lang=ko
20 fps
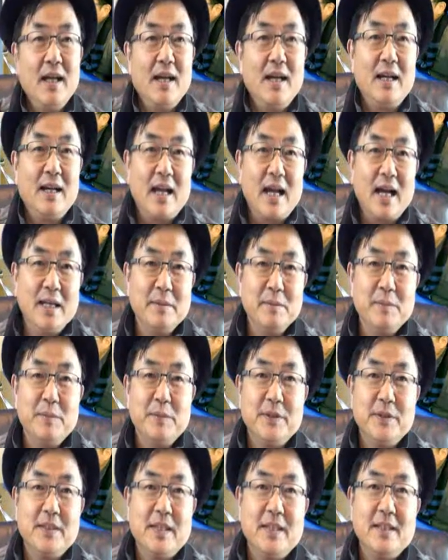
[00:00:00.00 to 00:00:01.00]
라이브
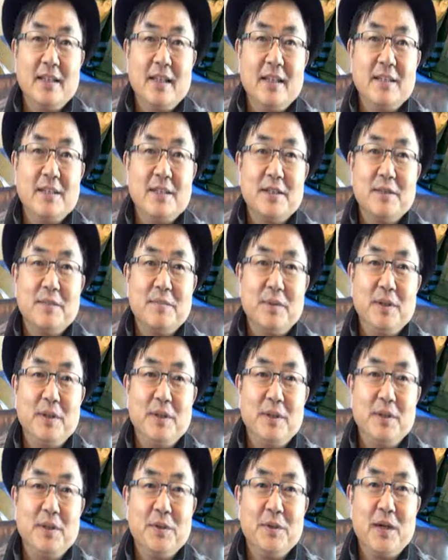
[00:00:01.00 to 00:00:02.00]
프레젠테이션
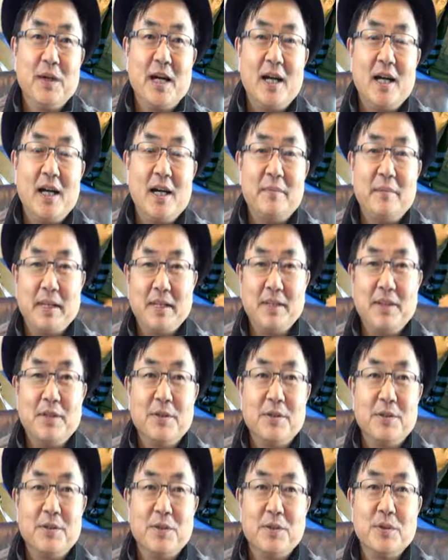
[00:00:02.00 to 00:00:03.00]
비디오가
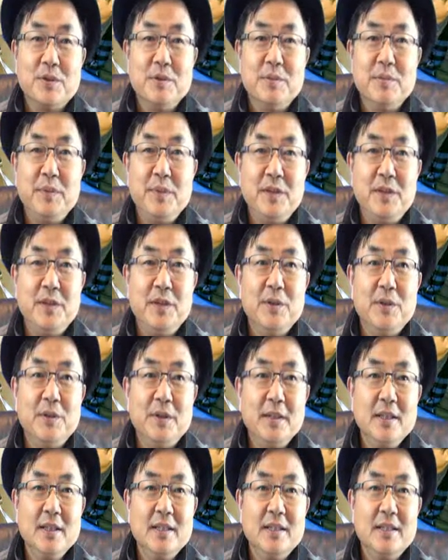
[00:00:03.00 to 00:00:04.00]
만들어지고 그
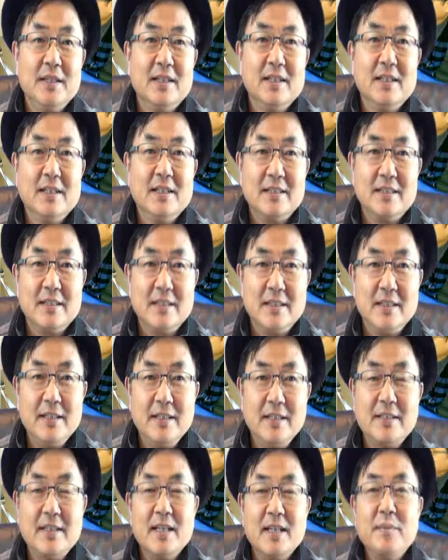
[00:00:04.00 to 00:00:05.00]
비디오는
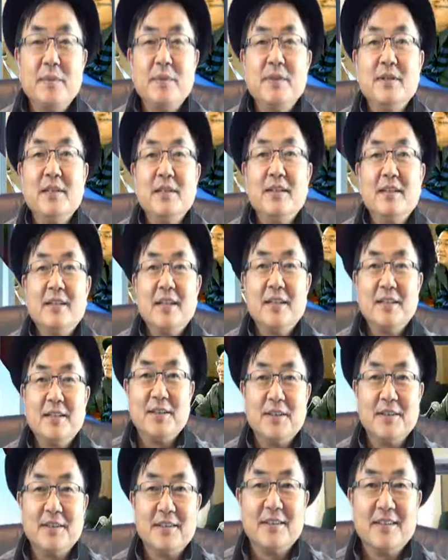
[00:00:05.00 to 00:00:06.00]
실제
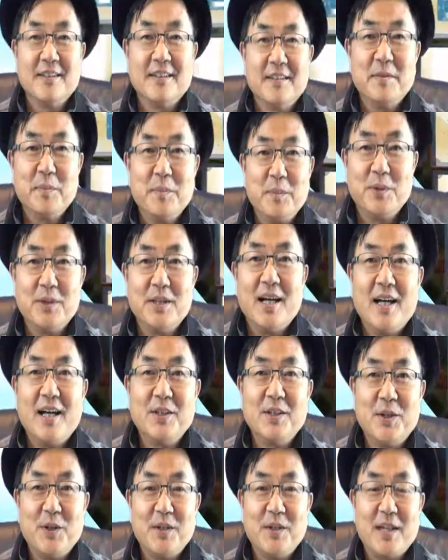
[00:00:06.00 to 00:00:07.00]
프레젠테이션보다
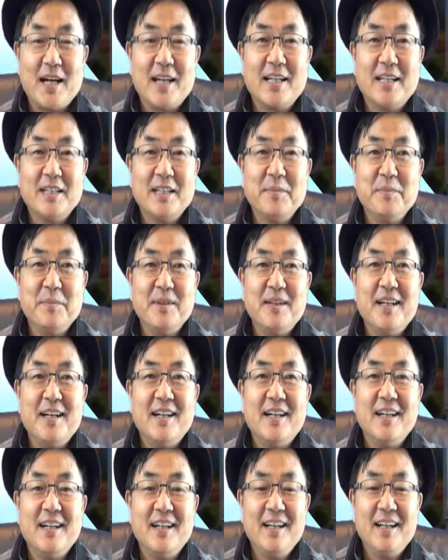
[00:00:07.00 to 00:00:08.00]
더 낫게 됩니다.
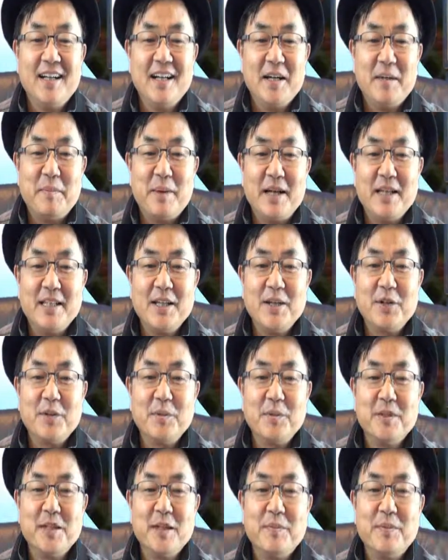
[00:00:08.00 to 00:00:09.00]
만약
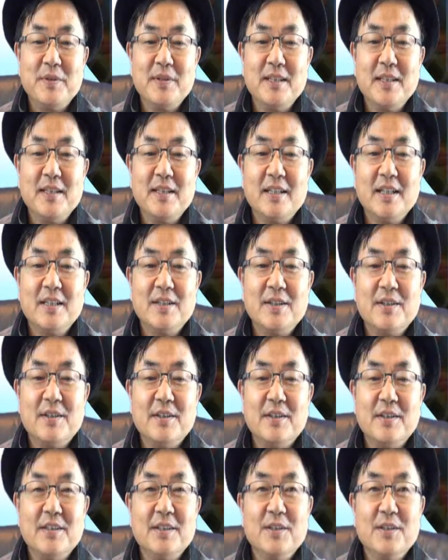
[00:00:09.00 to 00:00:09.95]
여러분들이 프레젠테이션을